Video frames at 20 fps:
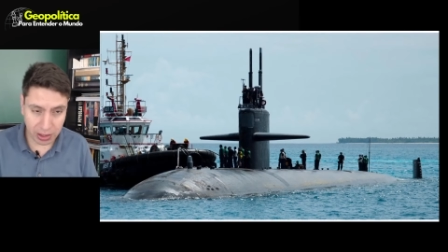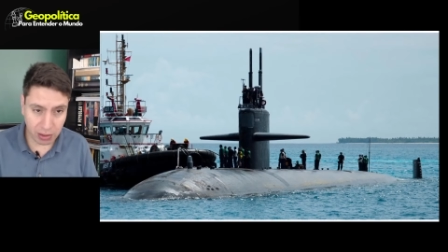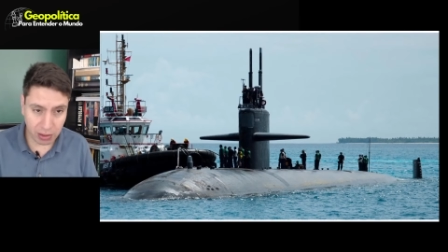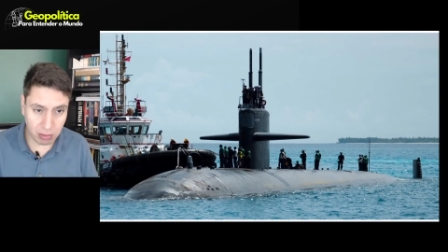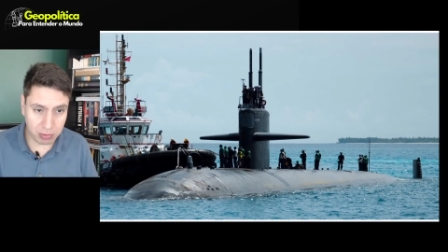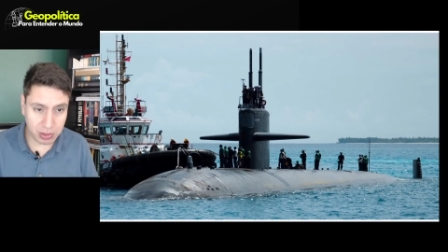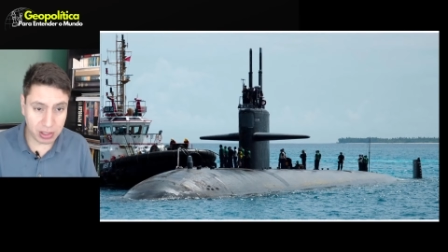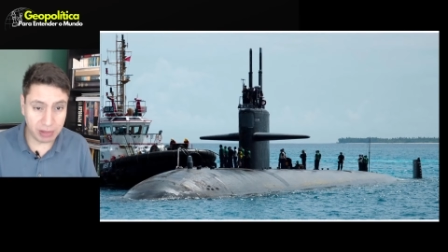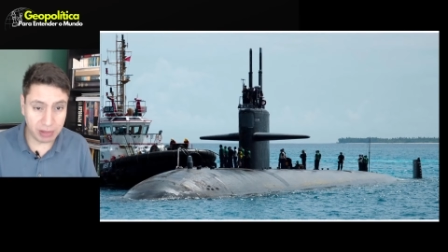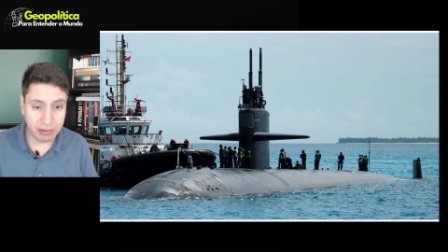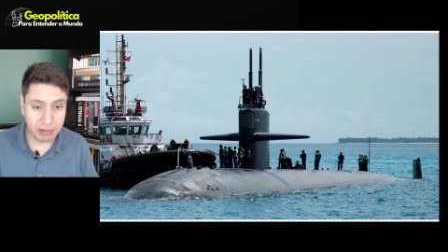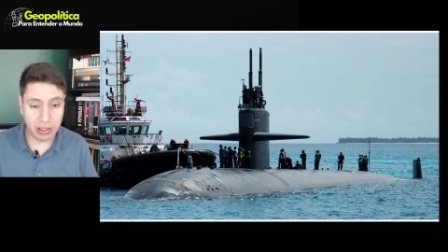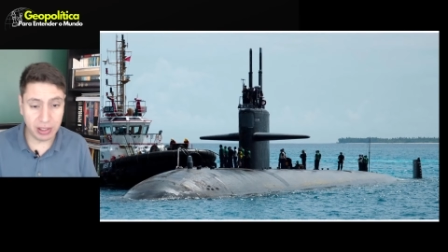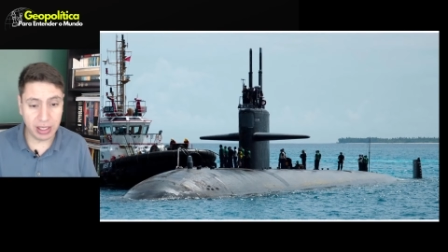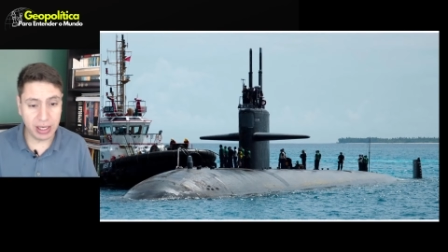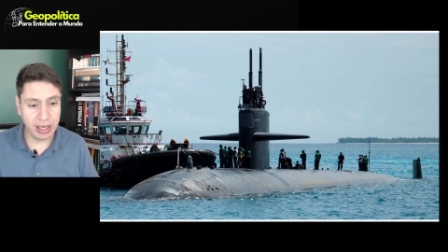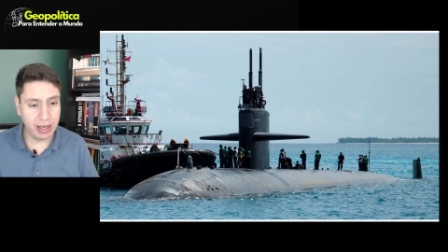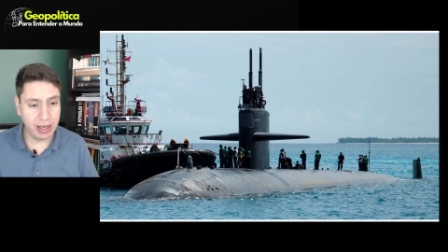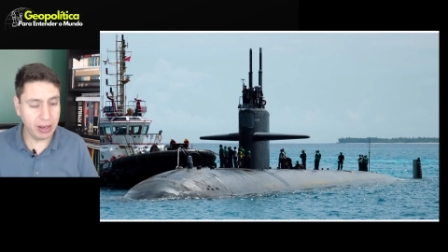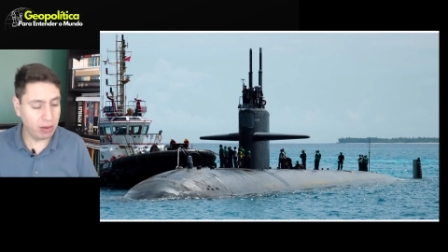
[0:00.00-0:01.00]
observando
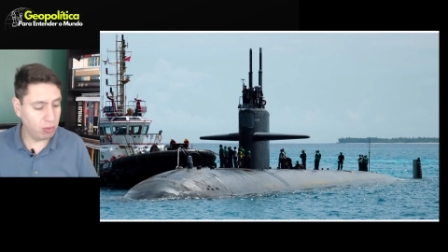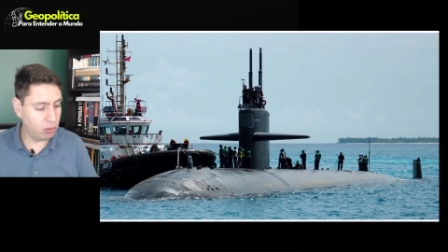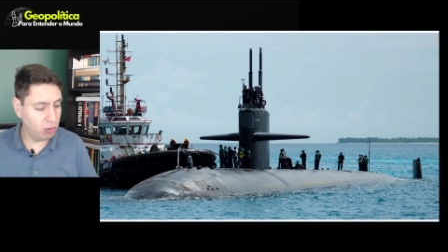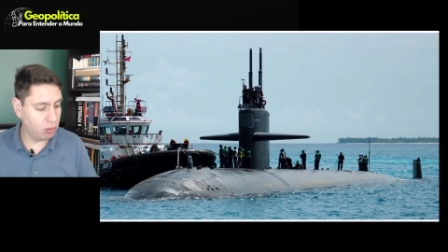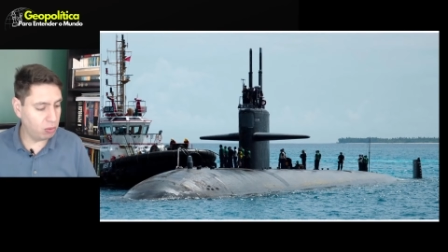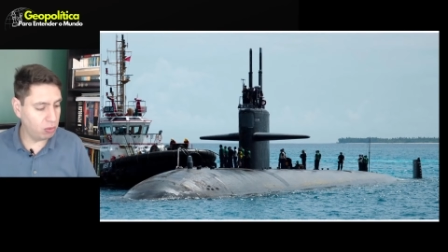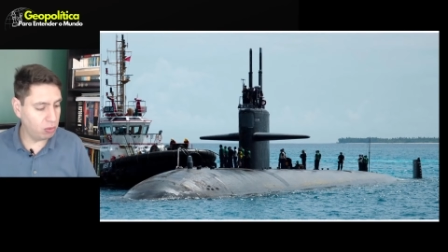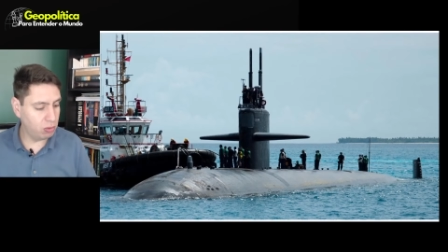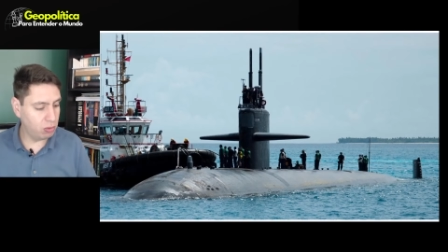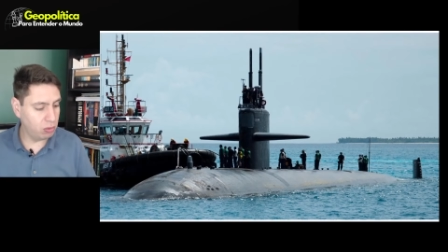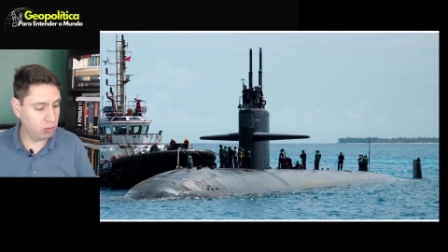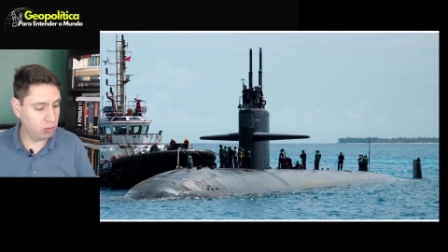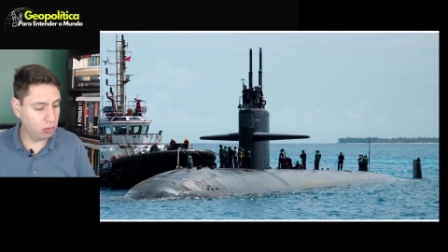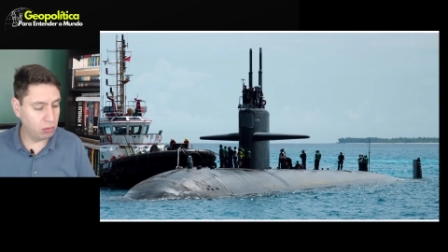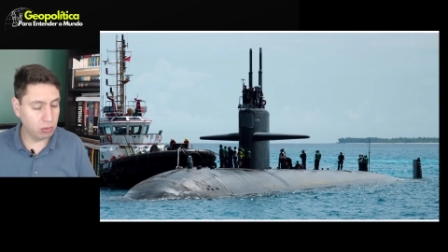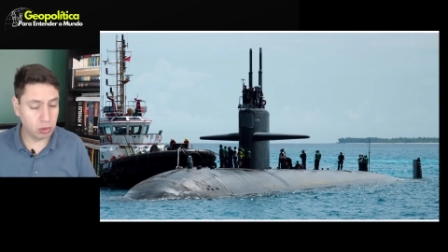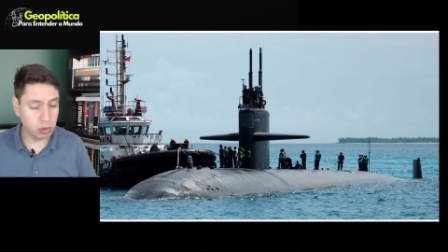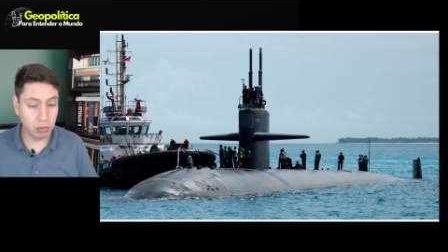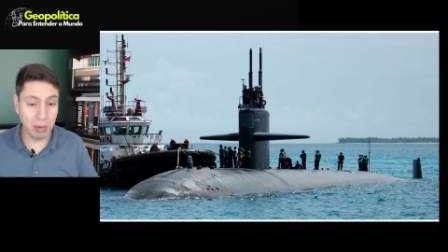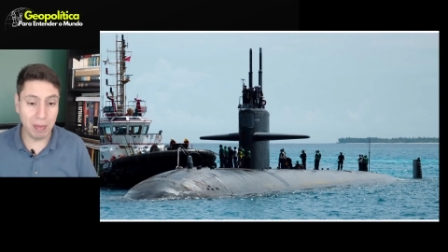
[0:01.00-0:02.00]
aí
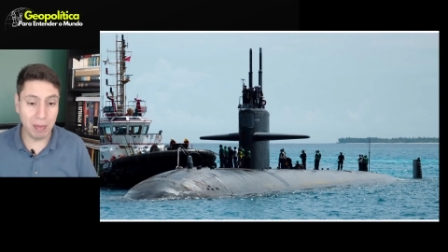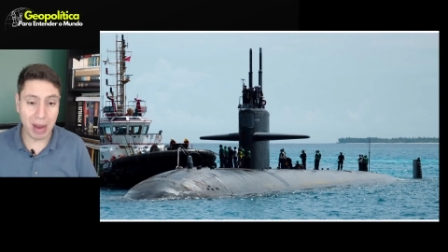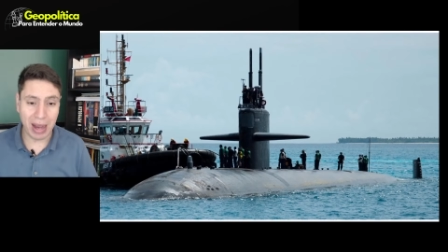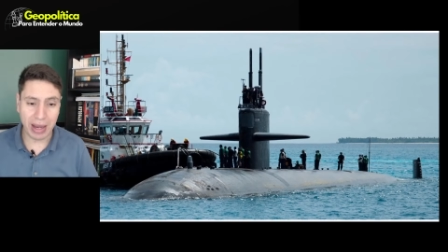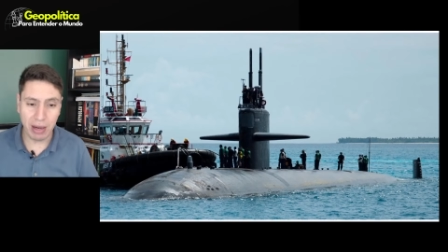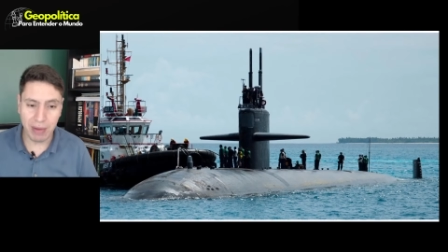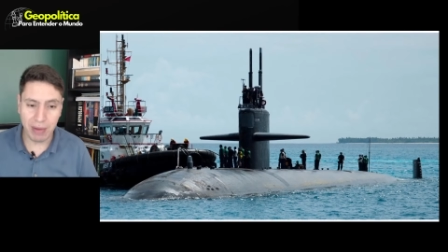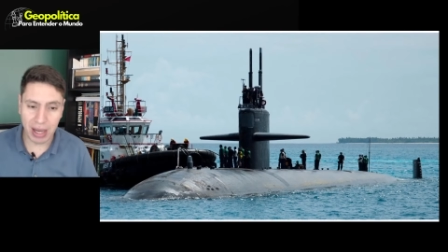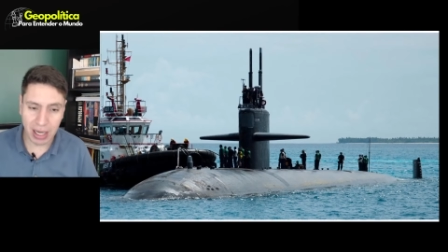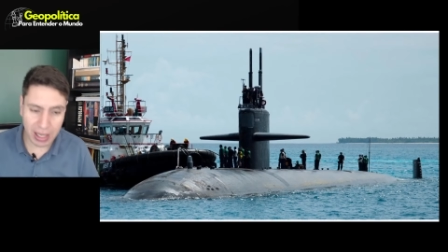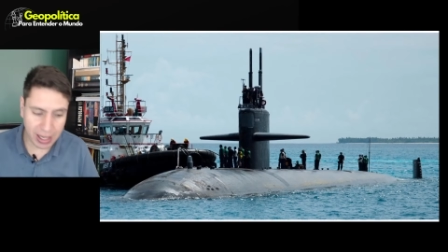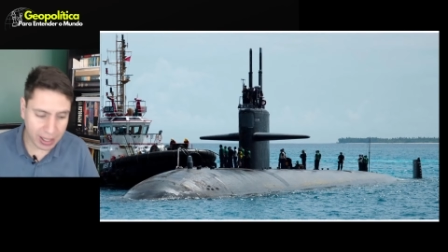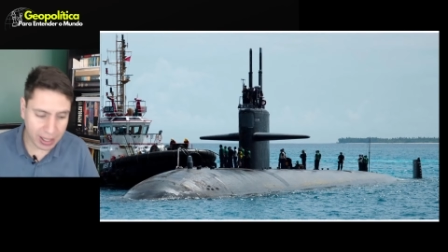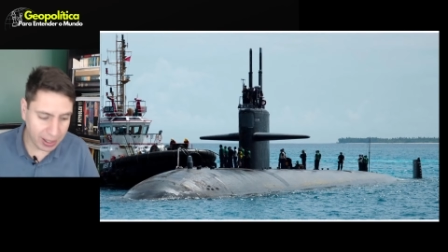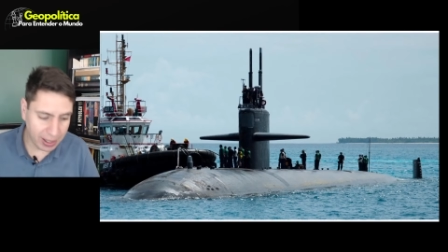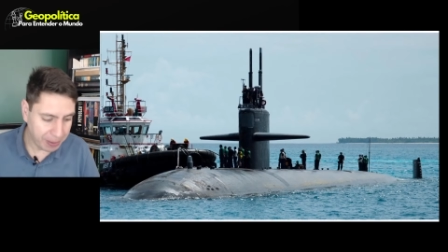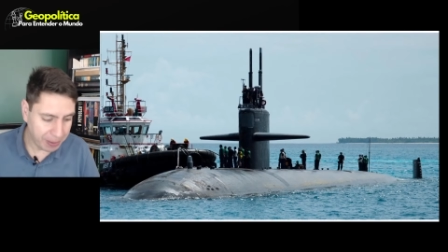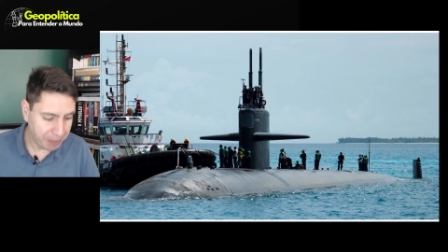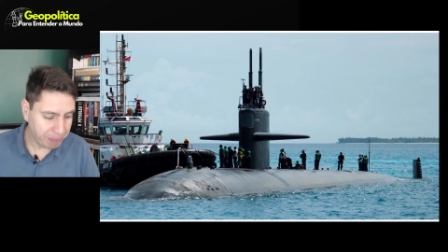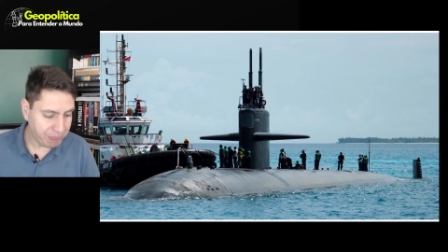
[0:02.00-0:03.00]
o submarino
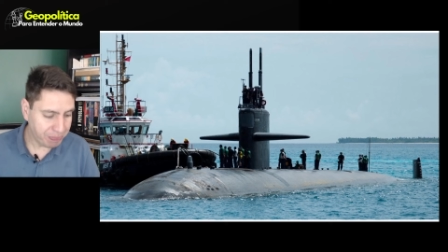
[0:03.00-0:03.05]
Helena,